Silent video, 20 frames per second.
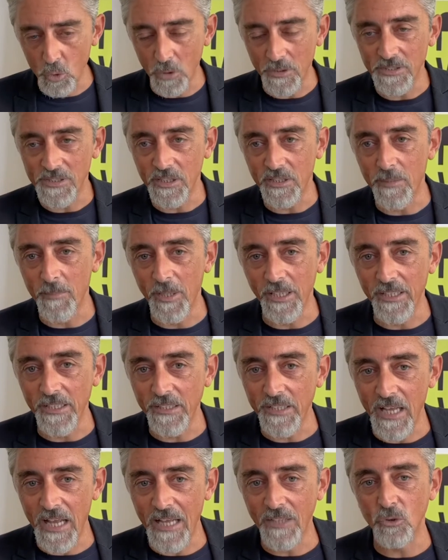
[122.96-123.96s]
settimana di
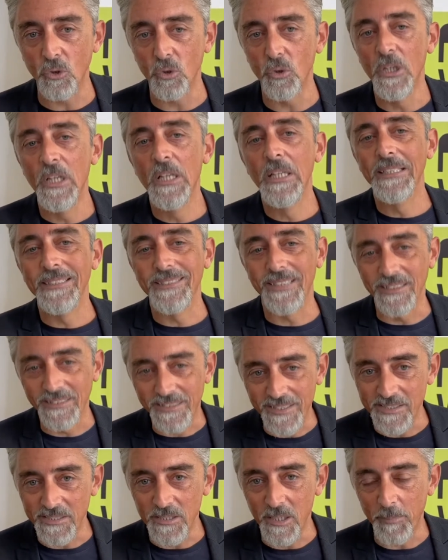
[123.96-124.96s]
teatro,
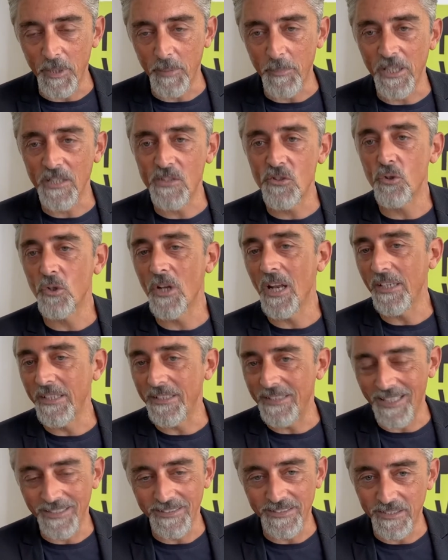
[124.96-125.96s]
tantissime prime nazionali,
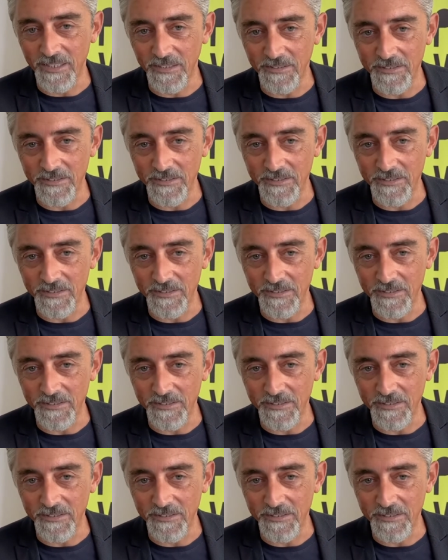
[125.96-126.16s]
tanti tanti